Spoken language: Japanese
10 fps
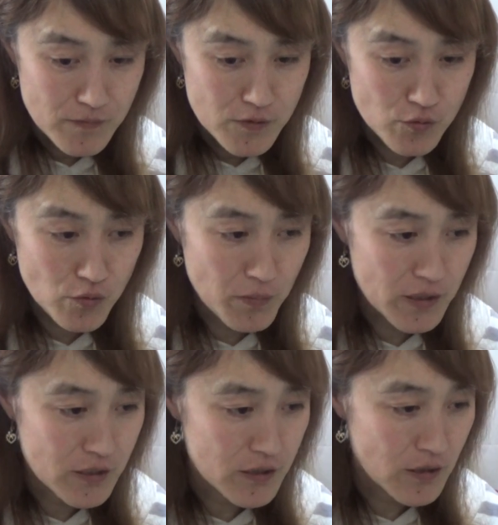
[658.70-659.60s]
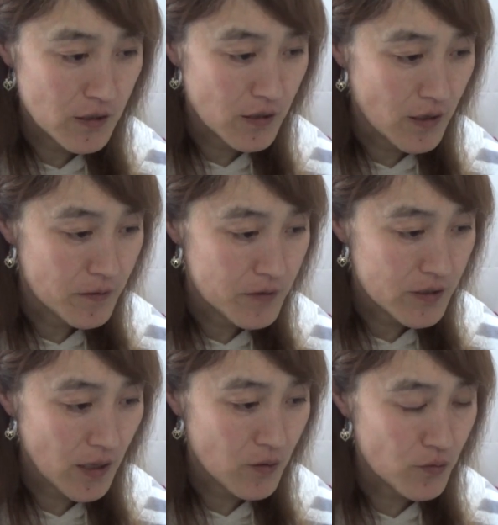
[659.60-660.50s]
人の目気にしててね、
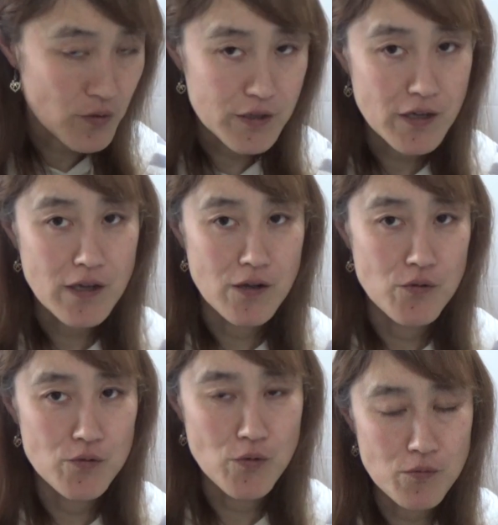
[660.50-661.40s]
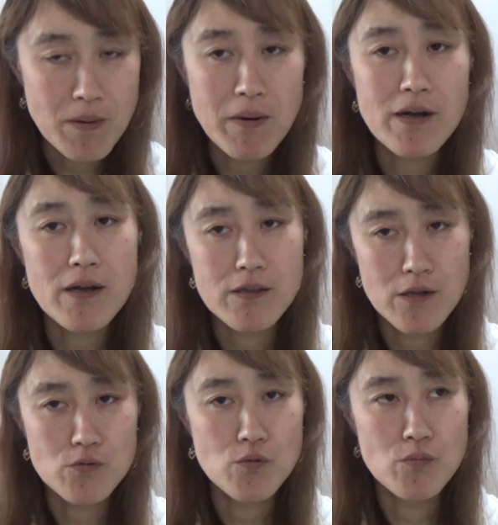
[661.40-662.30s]
したいことができへんほんま馬鹿げ
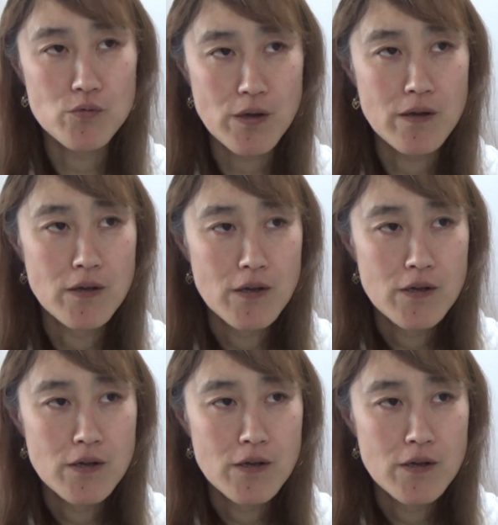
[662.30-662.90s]
てると思うね。